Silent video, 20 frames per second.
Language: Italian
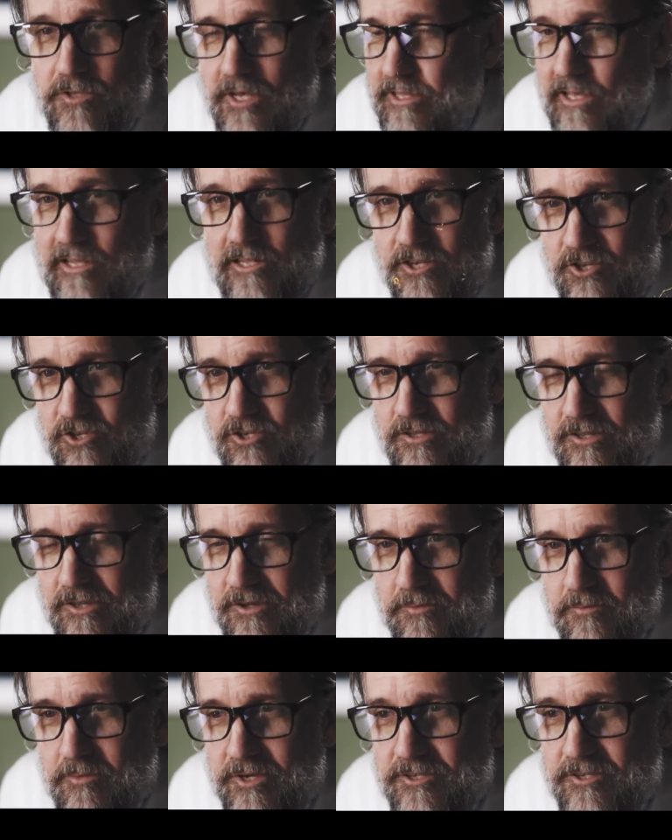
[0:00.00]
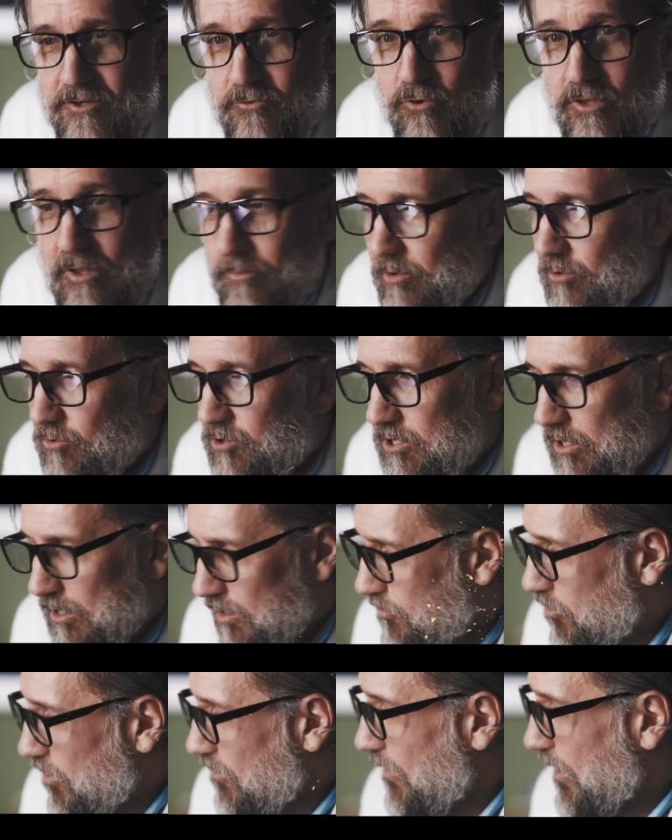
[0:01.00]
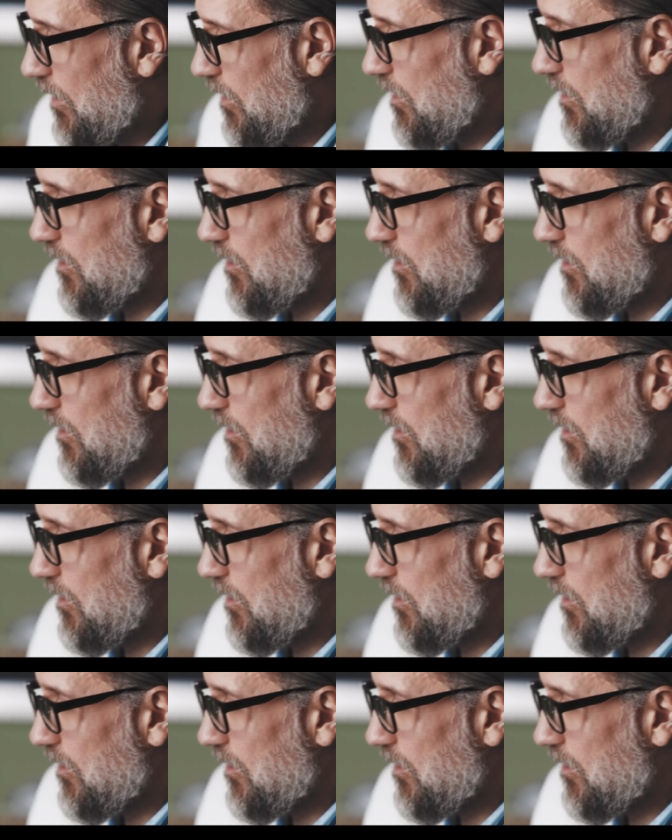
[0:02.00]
che potesse piacermi, tipo il